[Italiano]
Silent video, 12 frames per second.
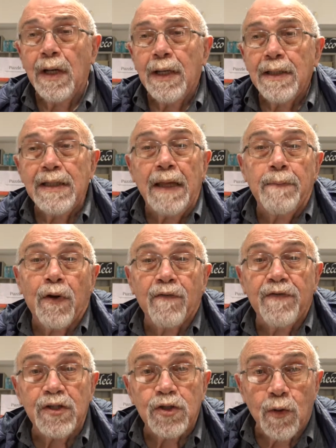dei
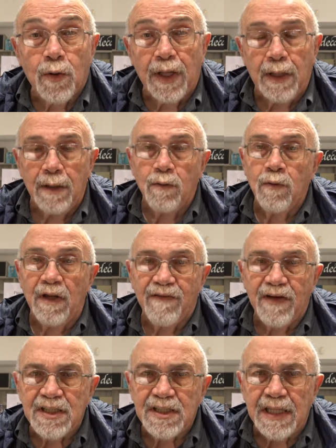professori
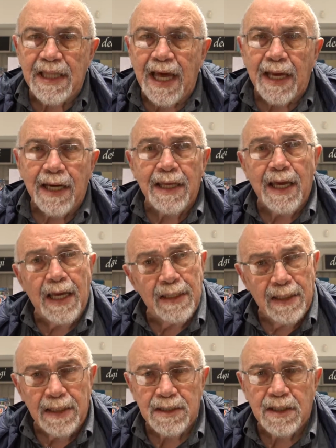universitari e
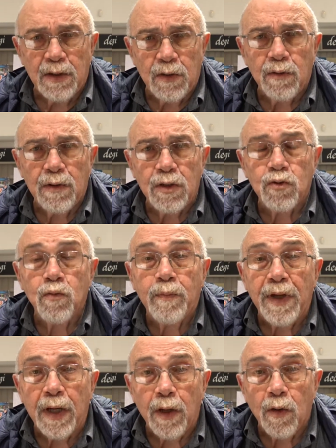di istituti
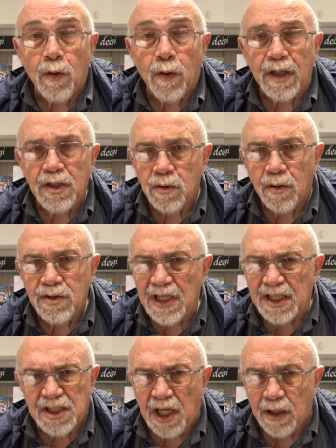superiori, sono già
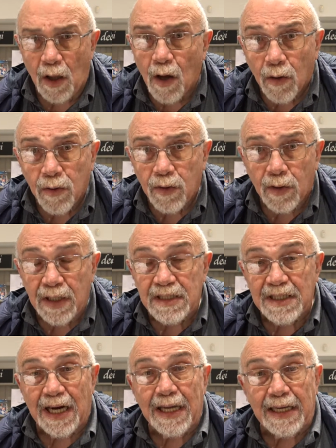7-8 che
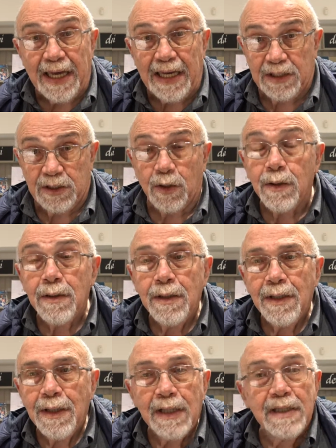ci hanno chiesto,
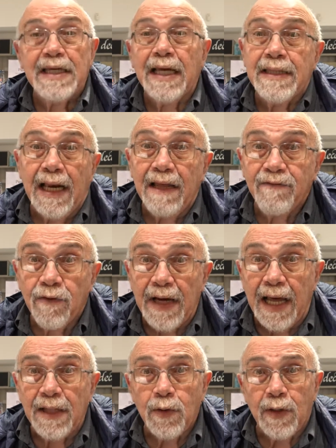ci hanno
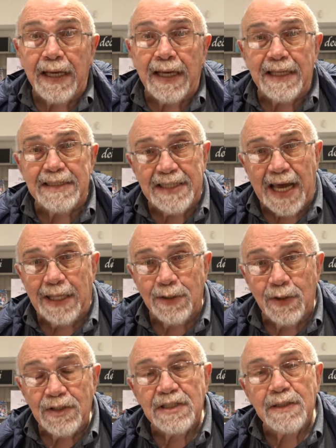telefonato
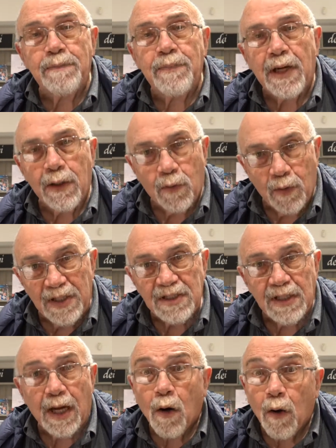ringraziandoci per
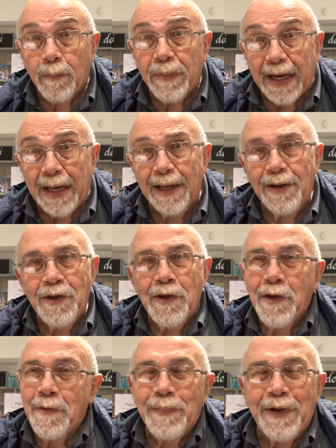questa opera
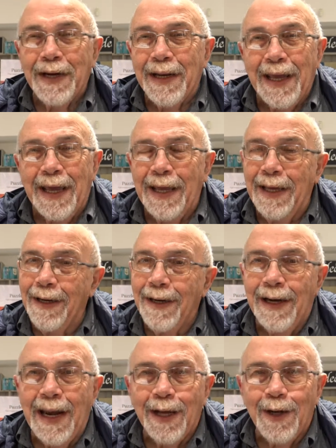perché
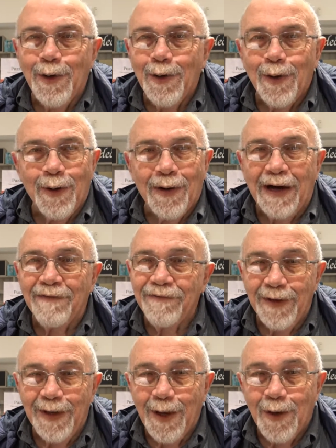leggono a
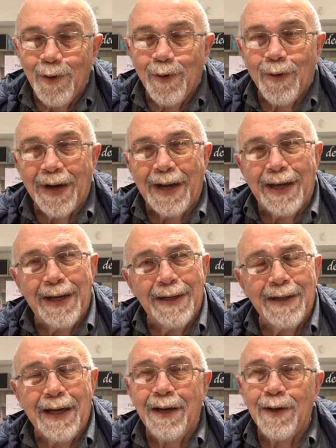fine ora
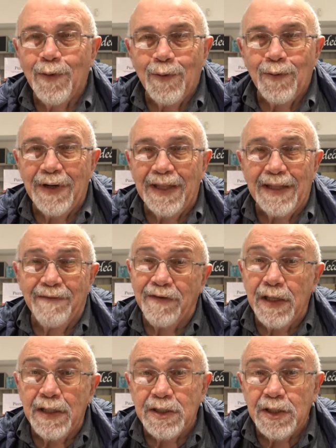alcune
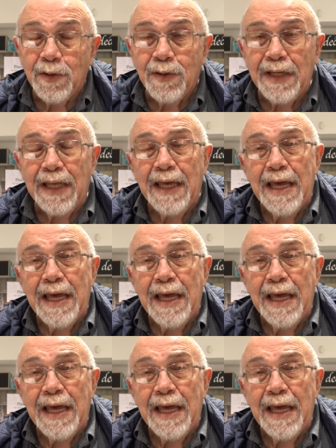definizioni